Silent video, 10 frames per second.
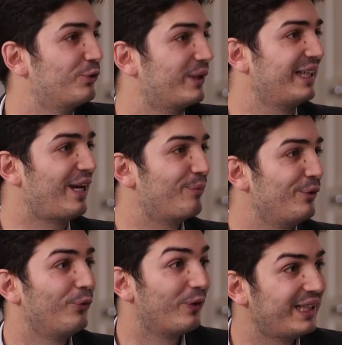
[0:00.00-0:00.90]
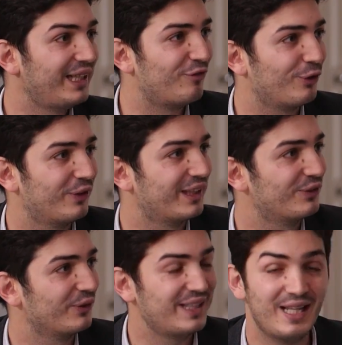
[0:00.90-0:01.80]
tu cries un peu, nous on crie avant de rentrer
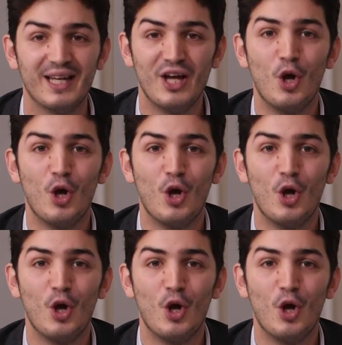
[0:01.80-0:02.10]
sur scène